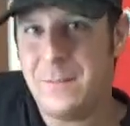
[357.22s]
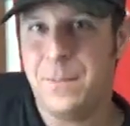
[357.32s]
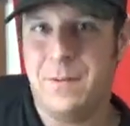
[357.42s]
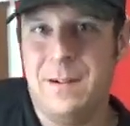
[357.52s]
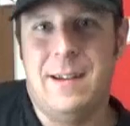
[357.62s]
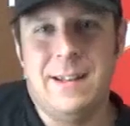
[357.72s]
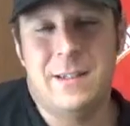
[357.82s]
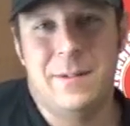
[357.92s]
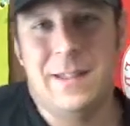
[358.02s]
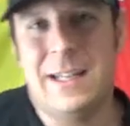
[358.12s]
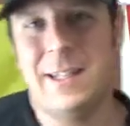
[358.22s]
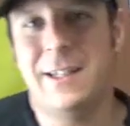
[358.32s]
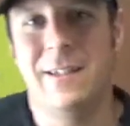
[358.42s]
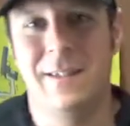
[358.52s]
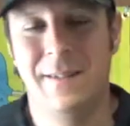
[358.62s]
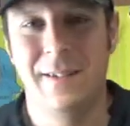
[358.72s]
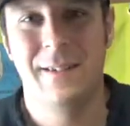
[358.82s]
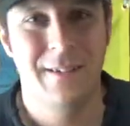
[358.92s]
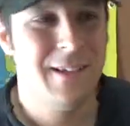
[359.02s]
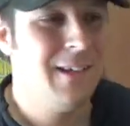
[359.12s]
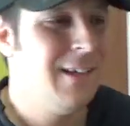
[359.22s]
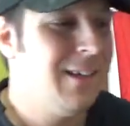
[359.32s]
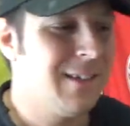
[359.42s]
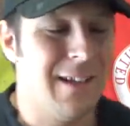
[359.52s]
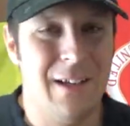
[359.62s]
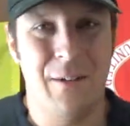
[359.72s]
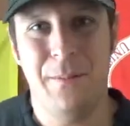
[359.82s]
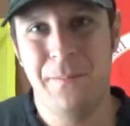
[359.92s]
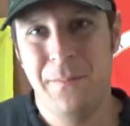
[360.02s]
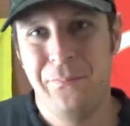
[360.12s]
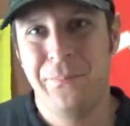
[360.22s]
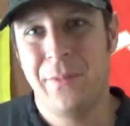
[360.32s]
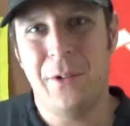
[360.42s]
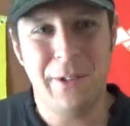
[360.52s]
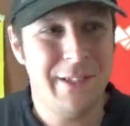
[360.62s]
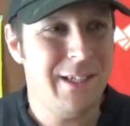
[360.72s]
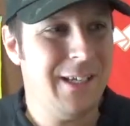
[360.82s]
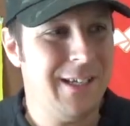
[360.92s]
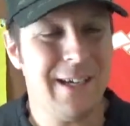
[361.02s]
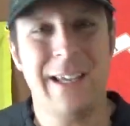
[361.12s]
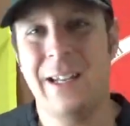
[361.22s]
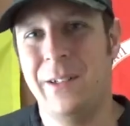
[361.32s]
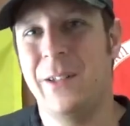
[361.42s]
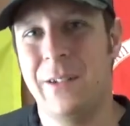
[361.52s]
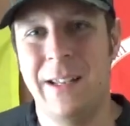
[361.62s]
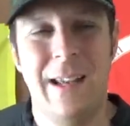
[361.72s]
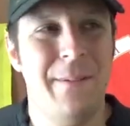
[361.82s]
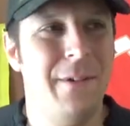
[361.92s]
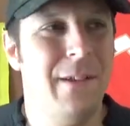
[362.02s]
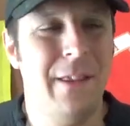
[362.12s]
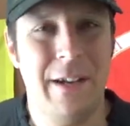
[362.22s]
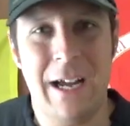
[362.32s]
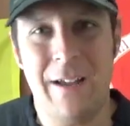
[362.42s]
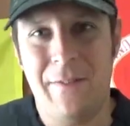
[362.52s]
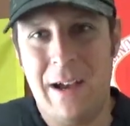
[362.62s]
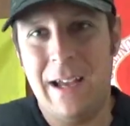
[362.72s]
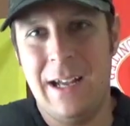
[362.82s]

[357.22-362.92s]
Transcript: アップはいつも大切それを落ちだけの時でもドライファイ